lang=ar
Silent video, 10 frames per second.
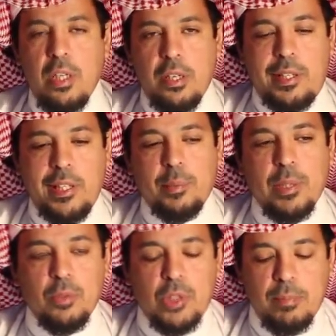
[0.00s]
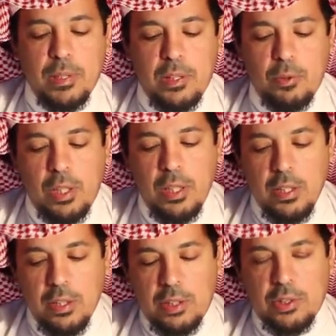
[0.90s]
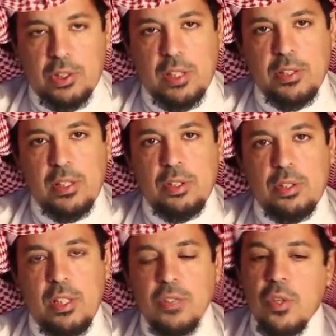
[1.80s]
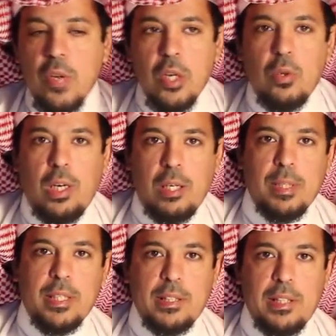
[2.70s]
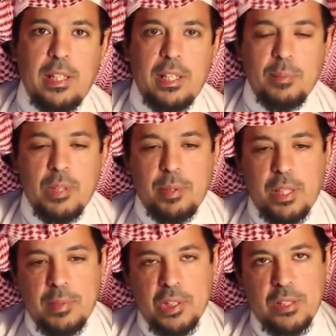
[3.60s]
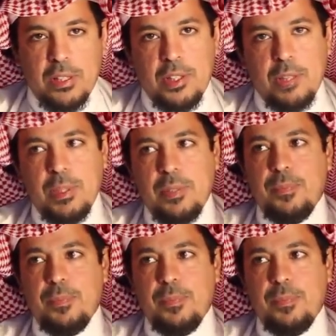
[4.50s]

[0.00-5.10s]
راح يبقى مسمى الدورة اقتصاديات تريز وعلى بركة الله نبدأ برنامجنا التدريبي